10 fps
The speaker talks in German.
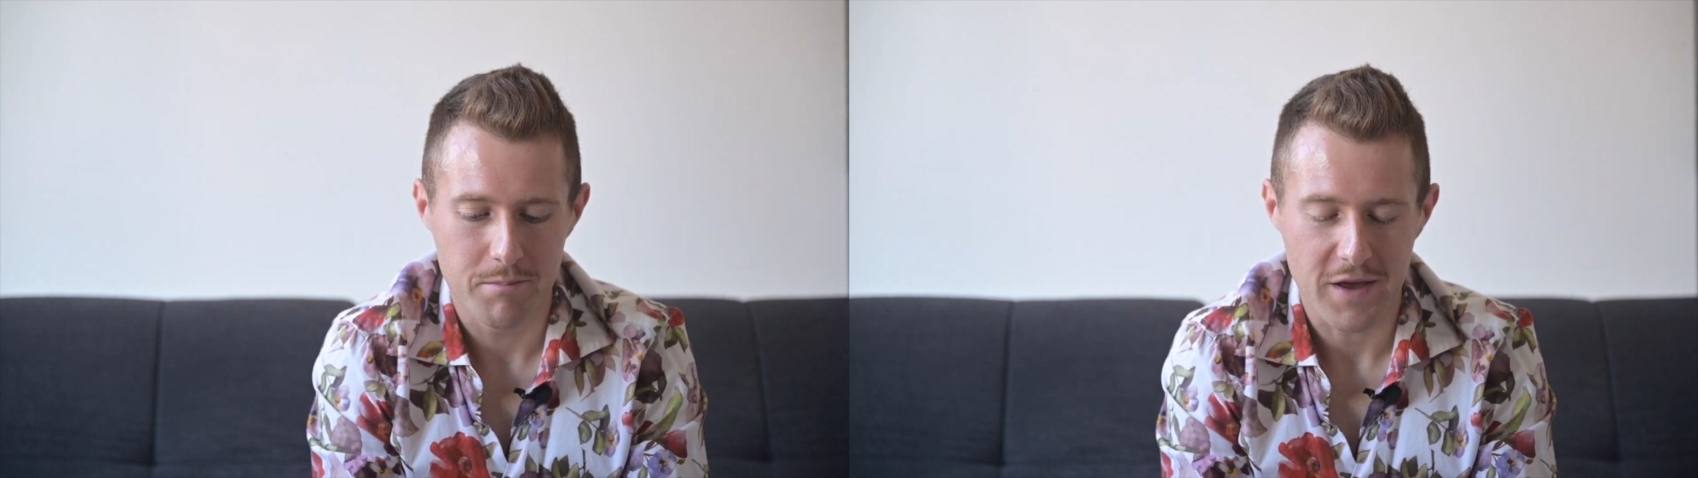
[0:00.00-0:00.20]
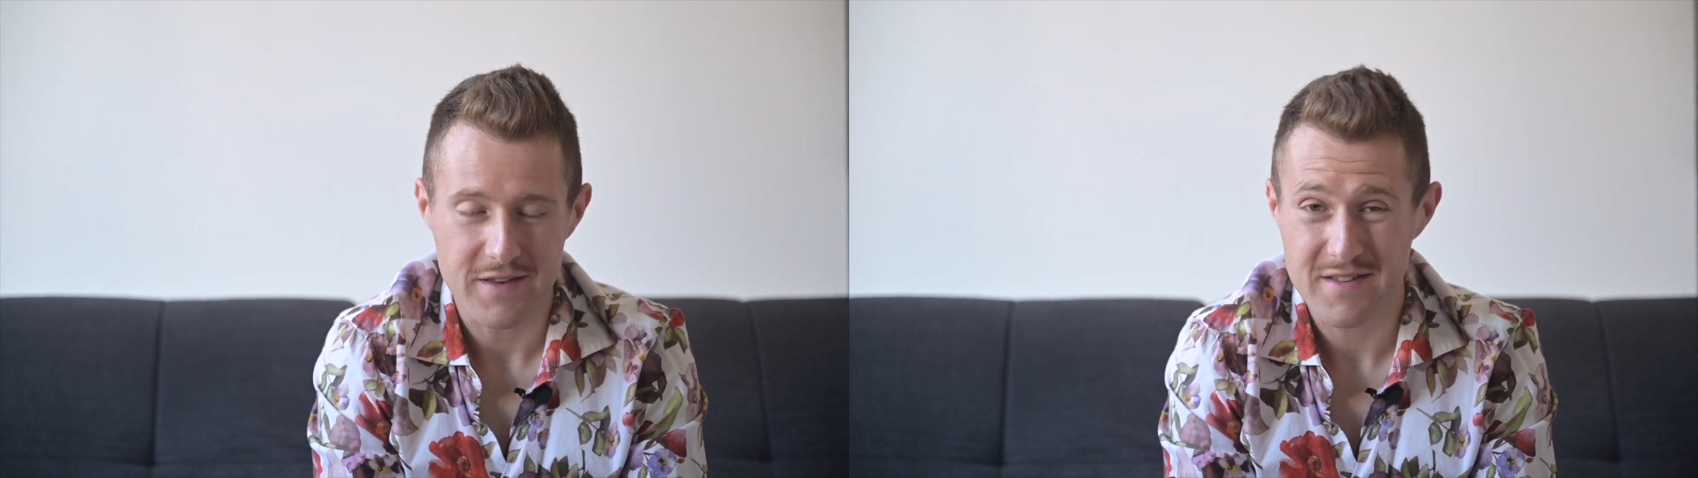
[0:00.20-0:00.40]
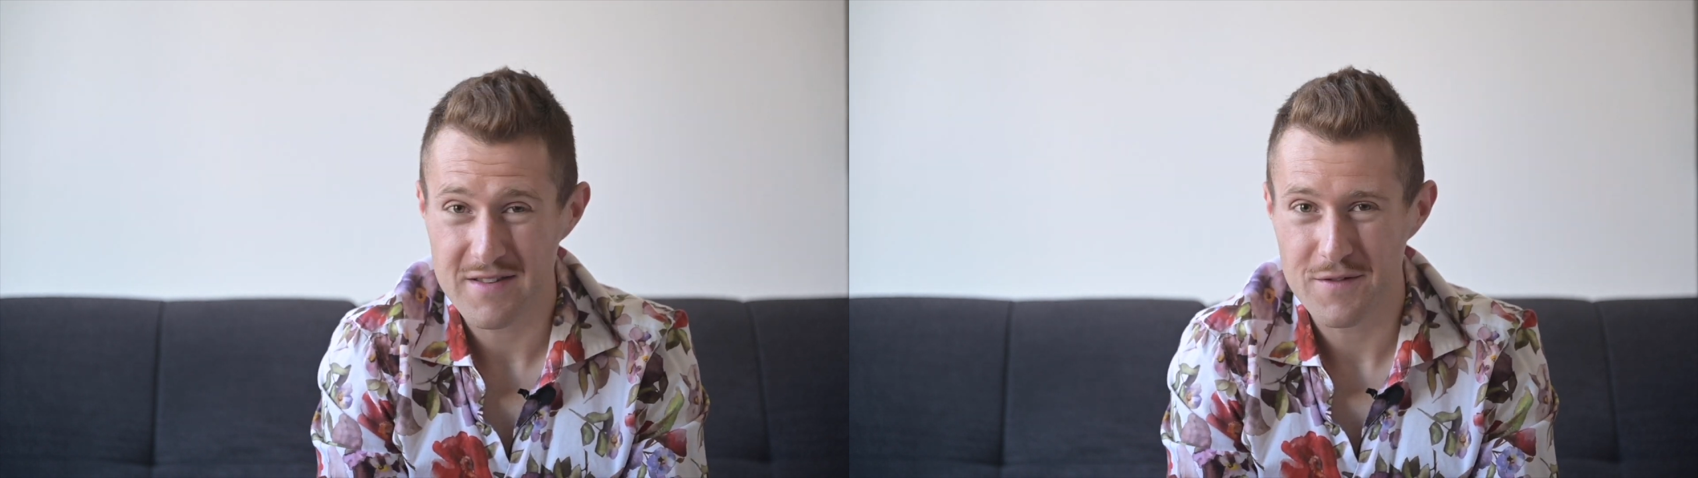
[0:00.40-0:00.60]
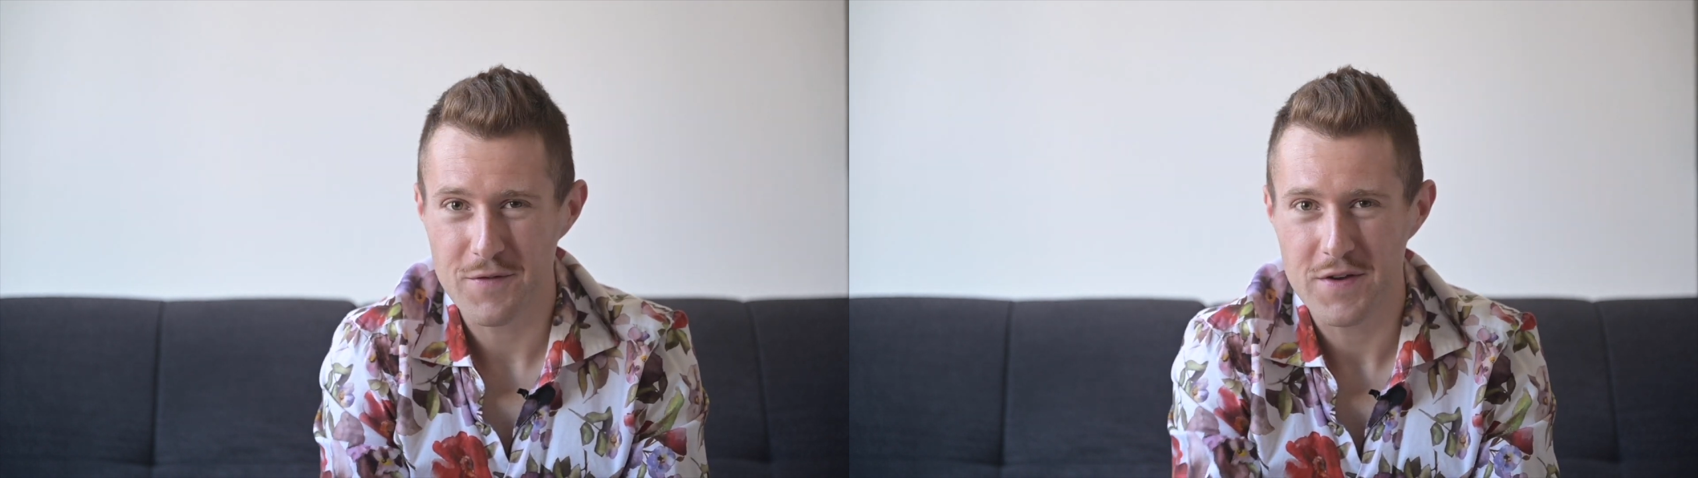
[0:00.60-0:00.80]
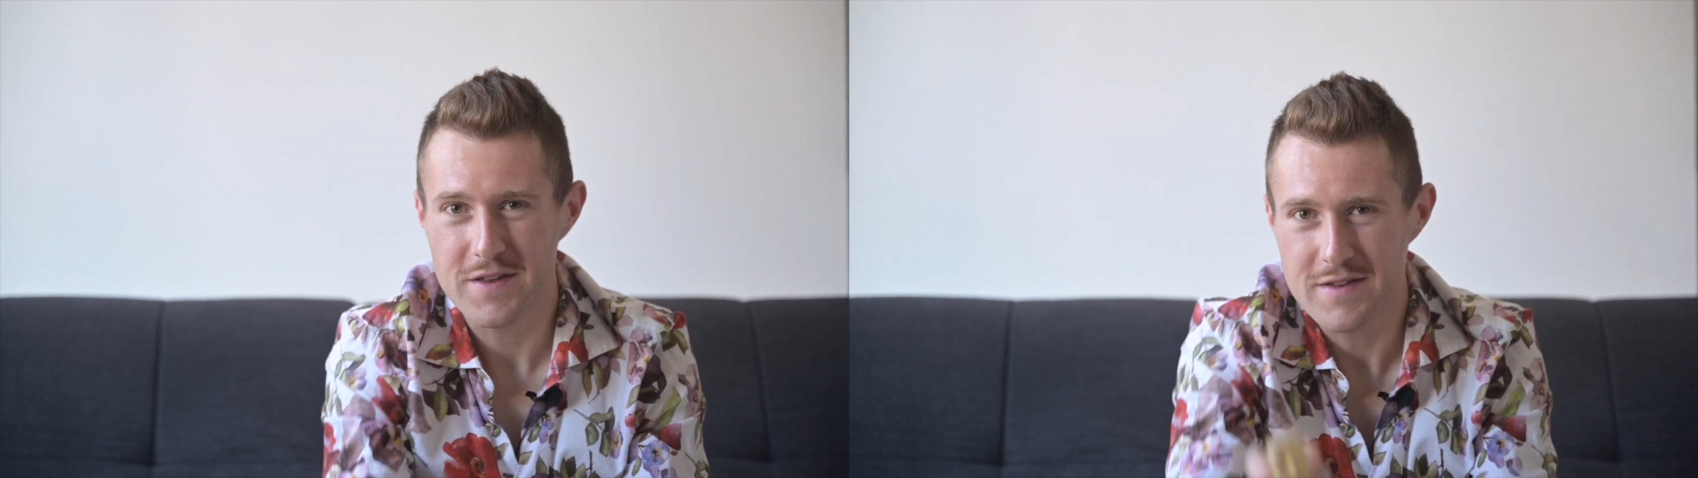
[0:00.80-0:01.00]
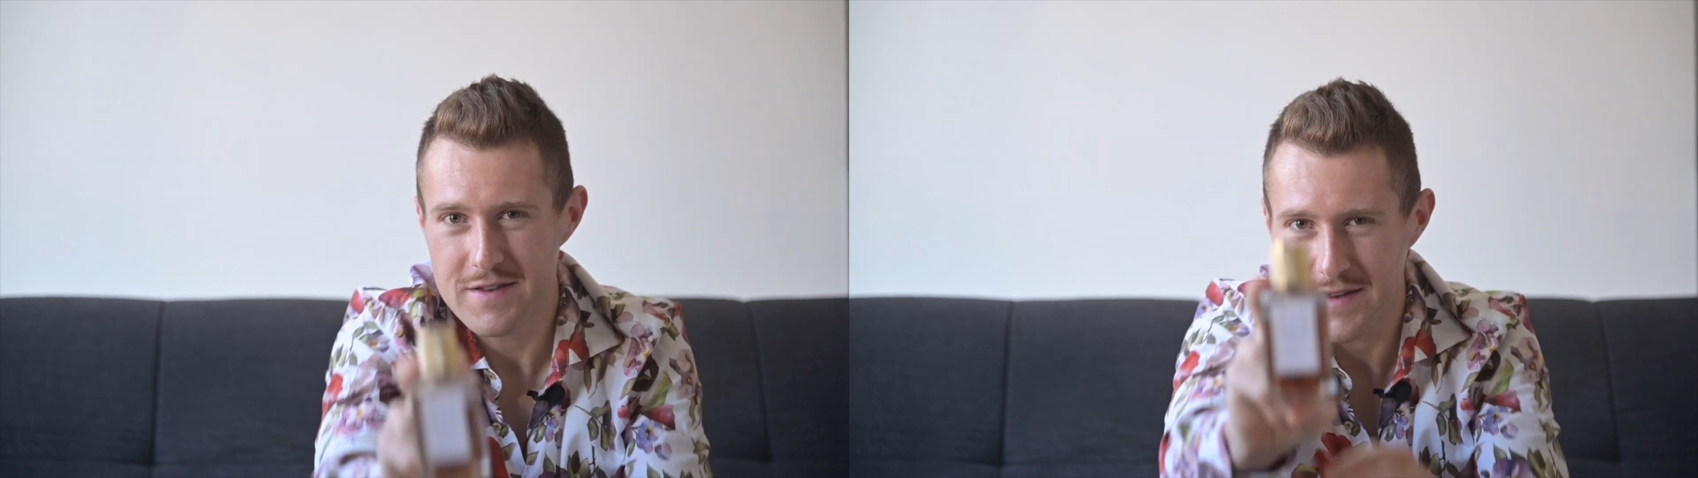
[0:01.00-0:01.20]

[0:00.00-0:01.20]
besten finde,